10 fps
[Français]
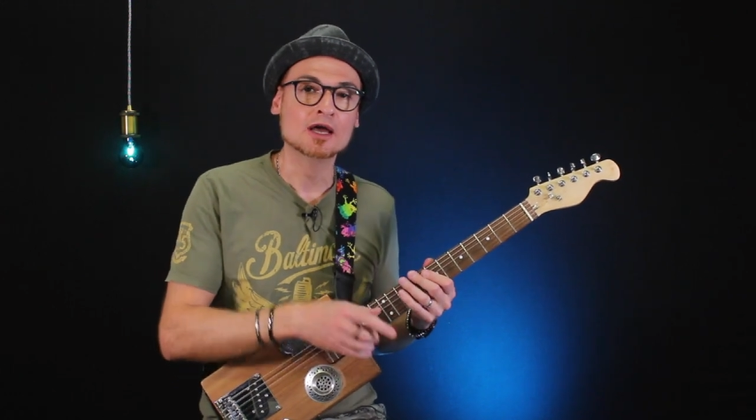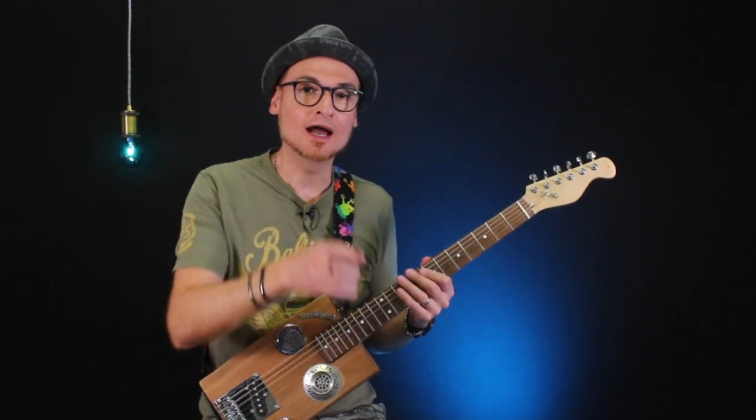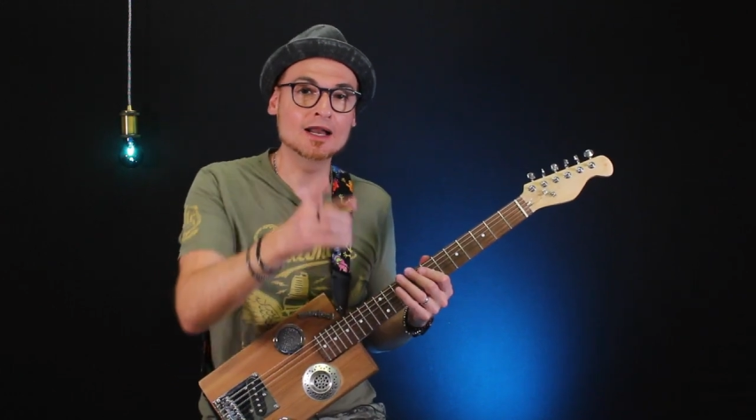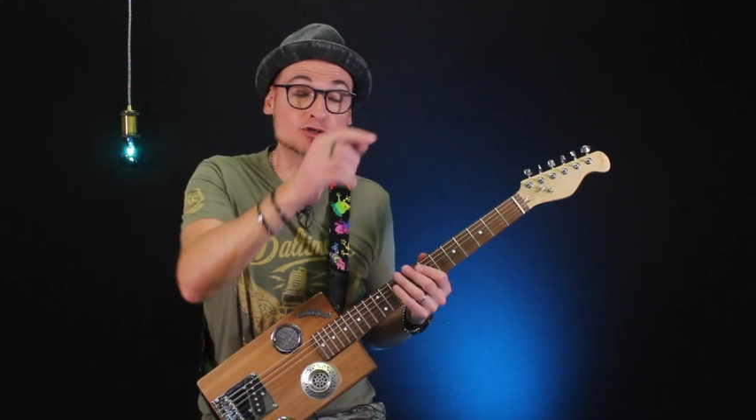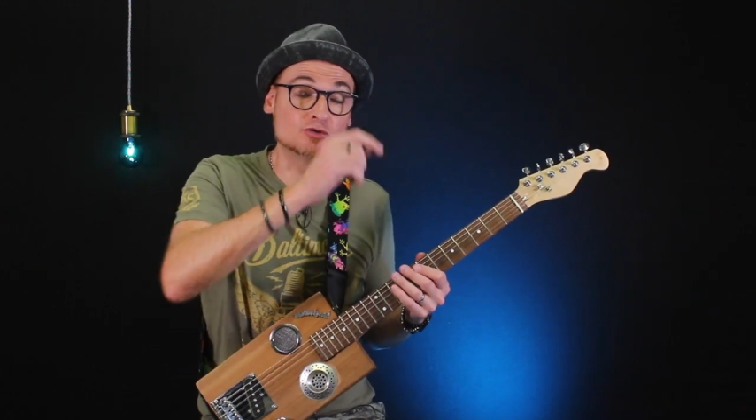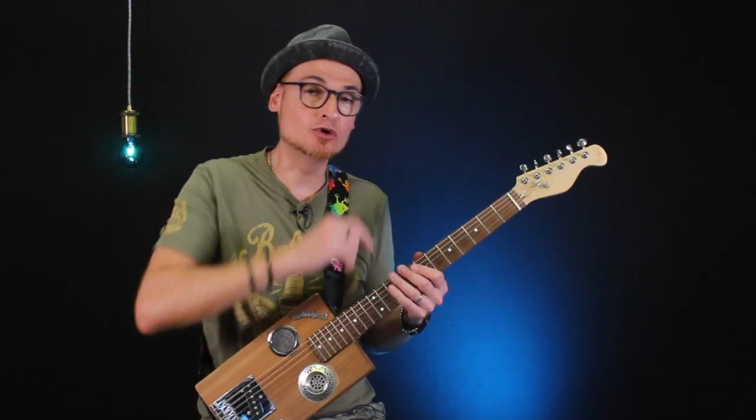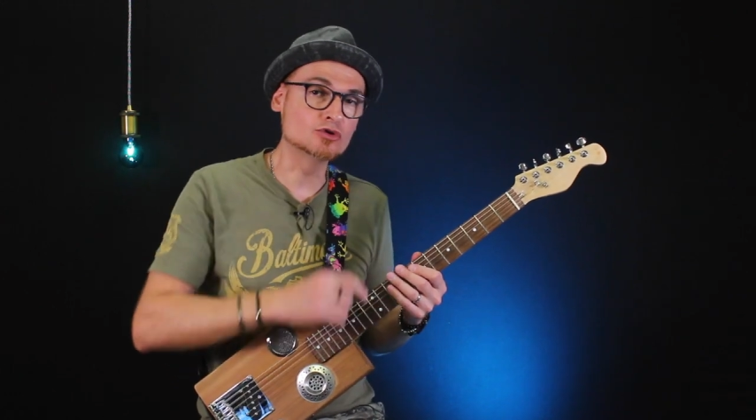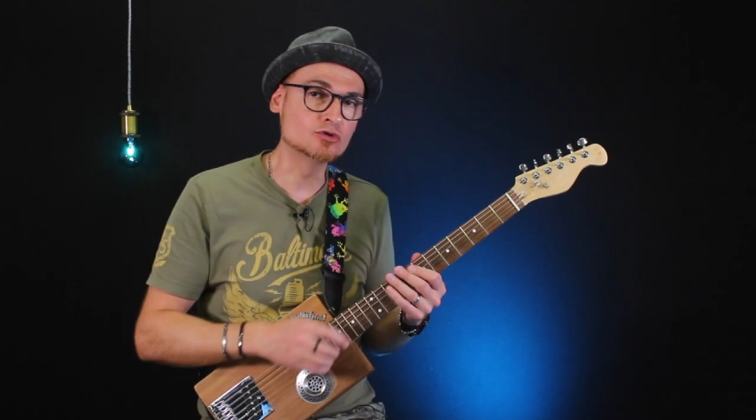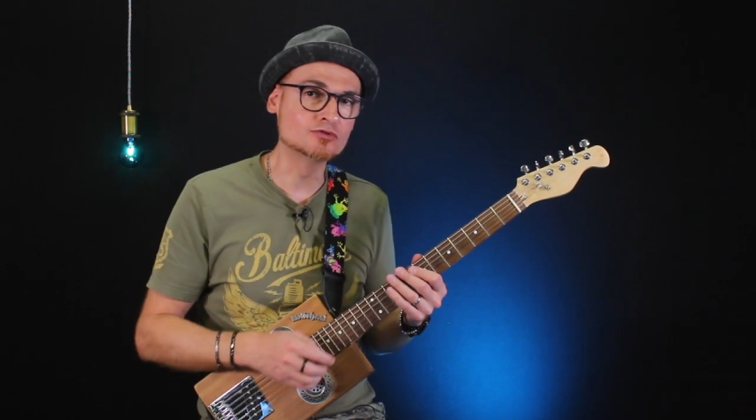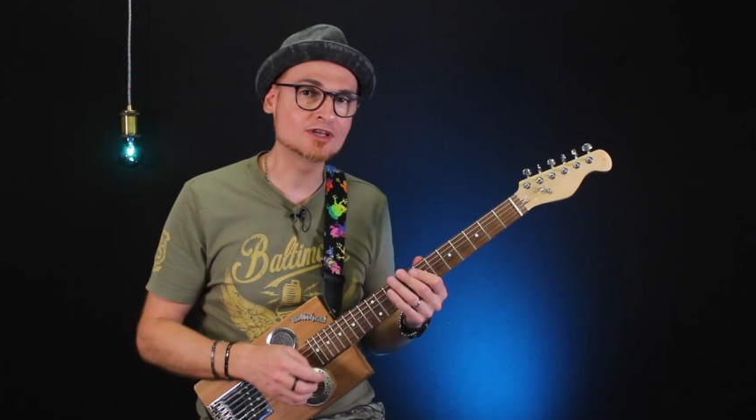Allez, je vous
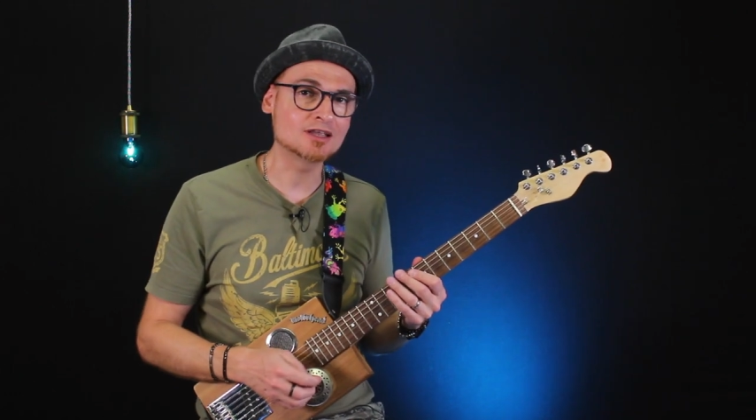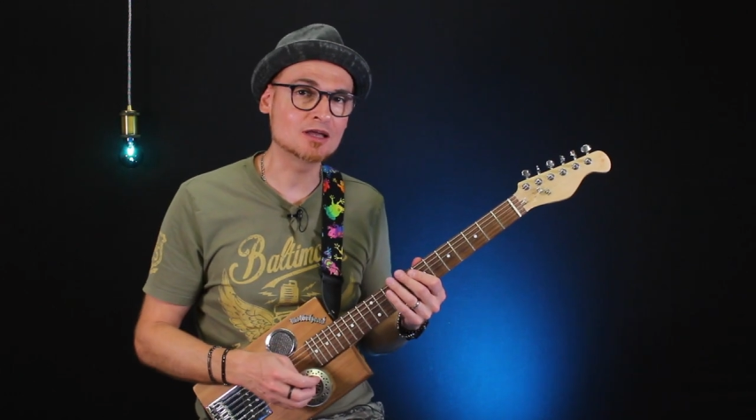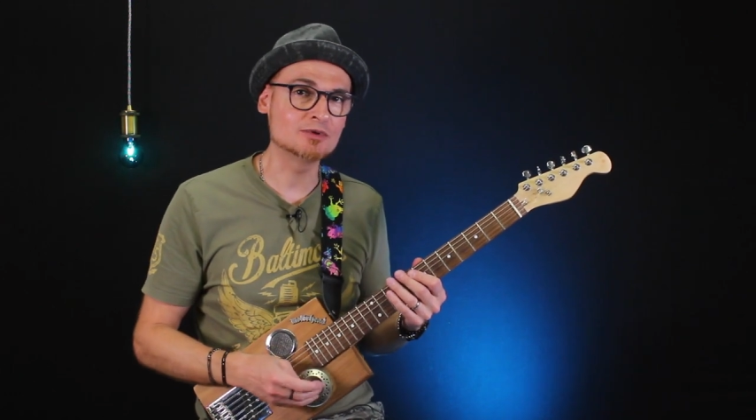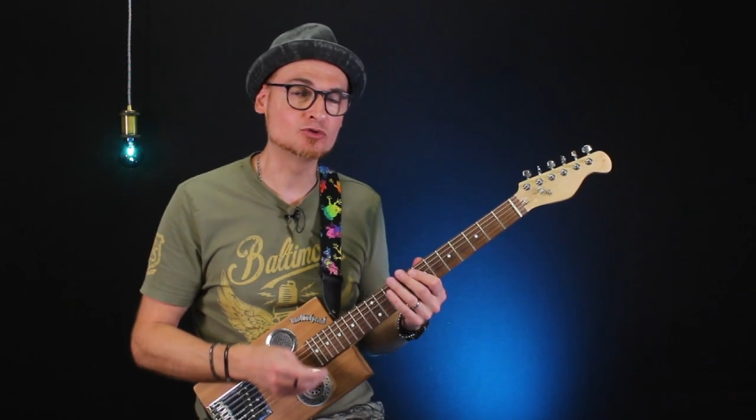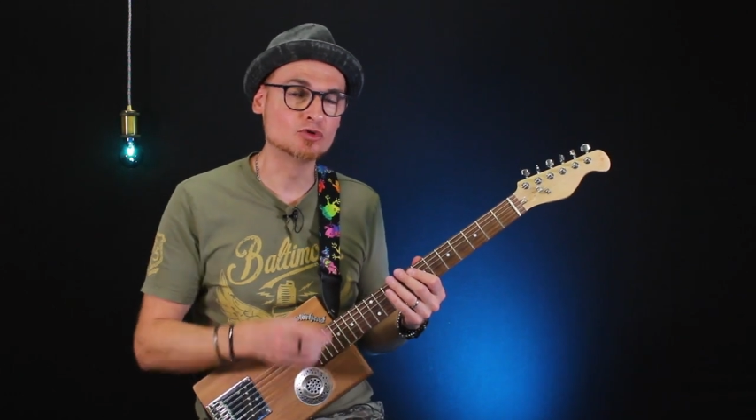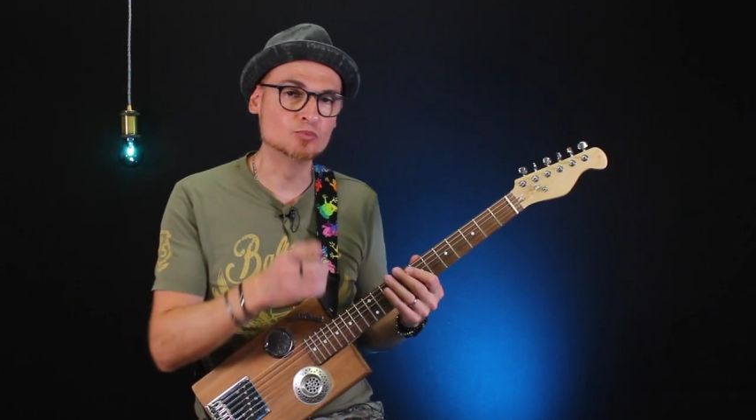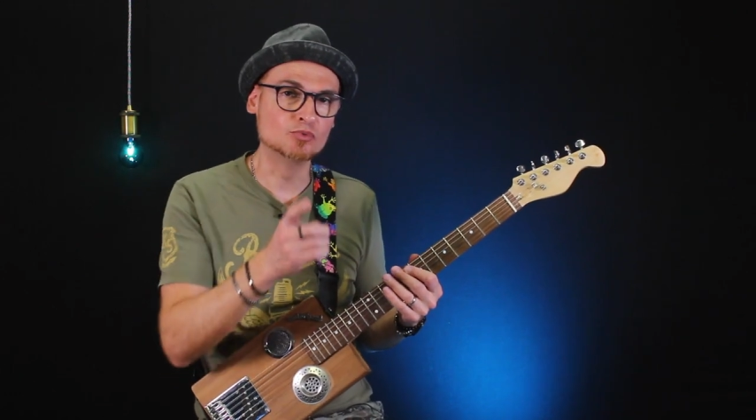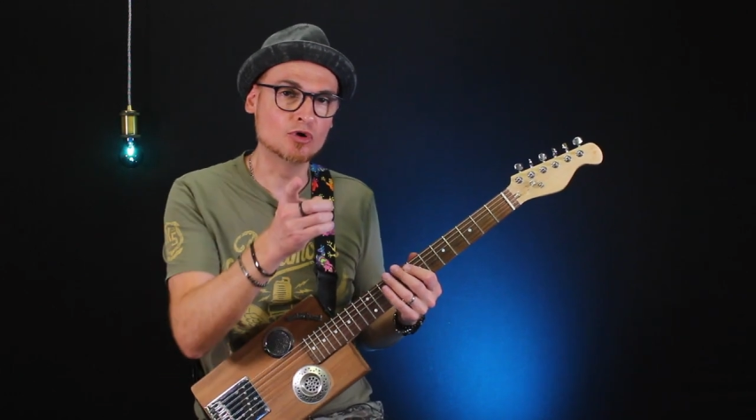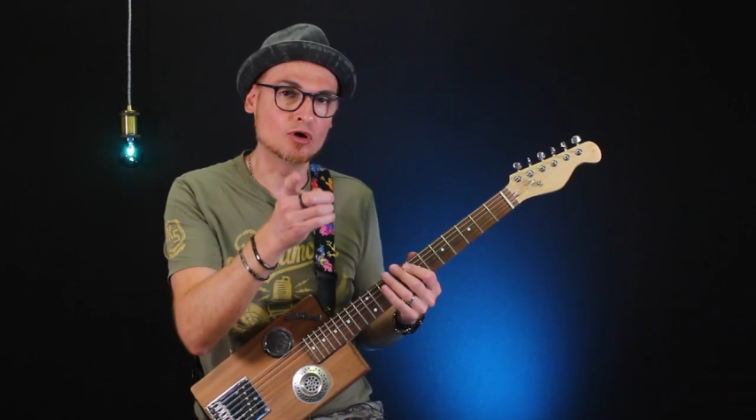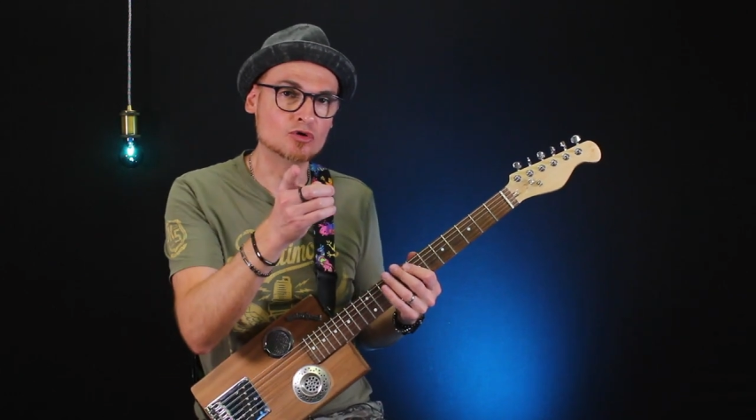retrouve très très bientôt pour